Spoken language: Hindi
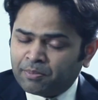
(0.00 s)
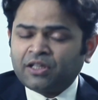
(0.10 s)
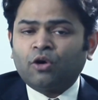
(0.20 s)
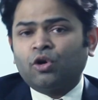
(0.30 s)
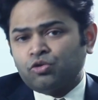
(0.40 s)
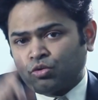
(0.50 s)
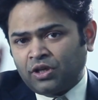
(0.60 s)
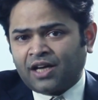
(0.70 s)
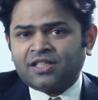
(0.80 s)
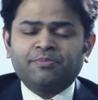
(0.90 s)
मैं बताऊंगा
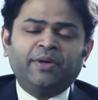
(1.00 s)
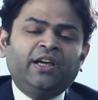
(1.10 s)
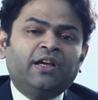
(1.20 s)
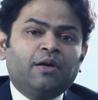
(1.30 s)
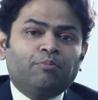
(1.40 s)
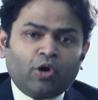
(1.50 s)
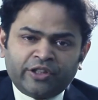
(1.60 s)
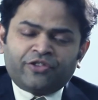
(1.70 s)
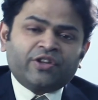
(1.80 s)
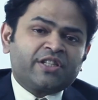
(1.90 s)
उसको लास्ट में
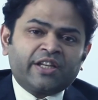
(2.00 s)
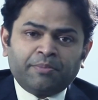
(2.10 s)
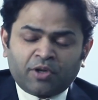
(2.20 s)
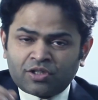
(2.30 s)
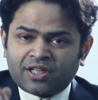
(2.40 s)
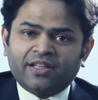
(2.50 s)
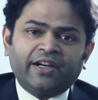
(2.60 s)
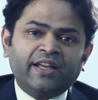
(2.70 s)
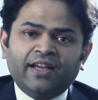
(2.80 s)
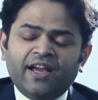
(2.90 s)
बहुत इंटरेस्टिंग है बिकॉज
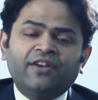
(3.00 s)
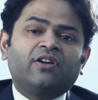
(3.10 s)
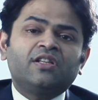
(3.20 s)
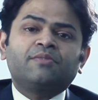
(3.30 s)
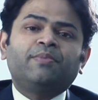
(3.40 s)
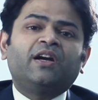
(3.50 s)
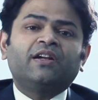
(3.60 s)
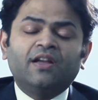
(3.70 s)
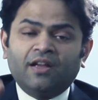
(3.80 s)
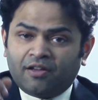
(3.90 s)
सिंथेटिक हेयर
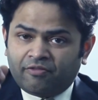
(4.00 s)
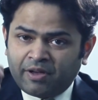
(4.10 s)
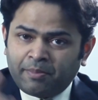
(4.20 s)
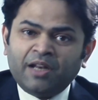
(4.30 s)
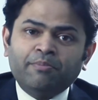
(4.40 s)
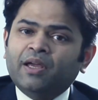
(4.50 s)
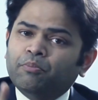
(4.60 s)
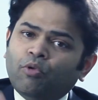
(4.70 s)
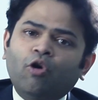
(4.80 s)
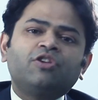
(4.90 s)
ट्रांसप्लांट विमेन में
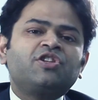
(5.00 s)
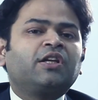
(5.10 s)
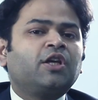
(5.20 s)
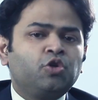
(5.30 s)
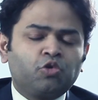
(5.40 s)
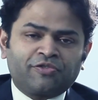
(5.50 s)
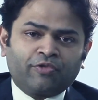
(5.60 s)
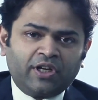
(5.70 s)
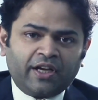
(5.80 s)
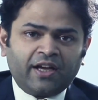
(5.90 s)
बहुत ज़्यादा
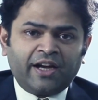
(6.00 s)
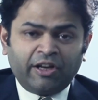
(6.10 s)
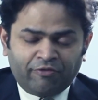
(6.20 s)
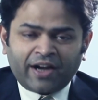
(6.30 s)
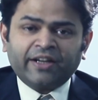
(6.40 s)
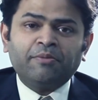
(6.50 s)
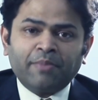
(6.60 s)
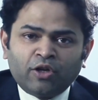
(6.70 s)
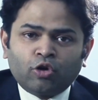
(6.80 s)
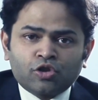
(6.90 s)
यूजफुल है एंड इनफैक्ट इन
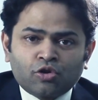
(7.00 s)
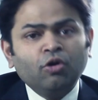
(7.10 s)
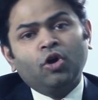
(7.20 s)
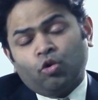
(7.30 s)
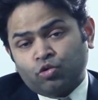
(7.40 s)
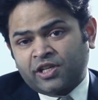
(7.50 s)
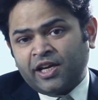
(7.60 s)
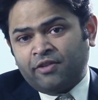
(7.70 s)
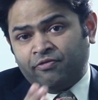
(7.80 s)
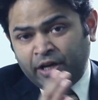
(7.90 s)
मैन ऑल्सो
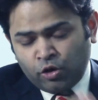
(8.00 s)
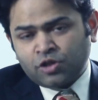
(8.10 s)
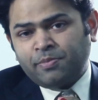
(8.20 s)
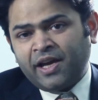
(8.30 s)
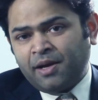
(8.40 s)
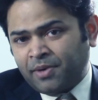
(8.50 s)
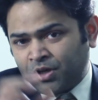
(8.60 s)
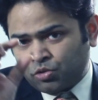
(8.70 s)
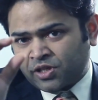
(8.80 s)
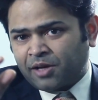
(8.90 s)
उसके वीडियोज भी हैं
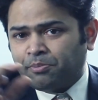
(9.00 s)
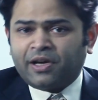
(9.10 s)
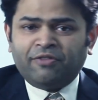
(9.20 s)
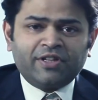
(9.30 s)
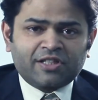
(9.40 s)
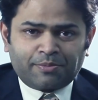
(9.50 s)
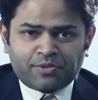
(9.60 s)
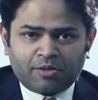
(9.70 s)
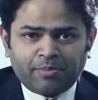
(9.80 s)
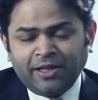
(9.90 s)
बट उसका एक ब्रीफ
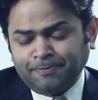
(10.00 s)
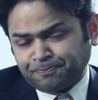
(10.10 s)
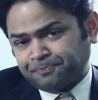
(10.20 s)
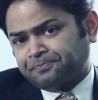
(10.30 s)
डिस्क्रिप्शन में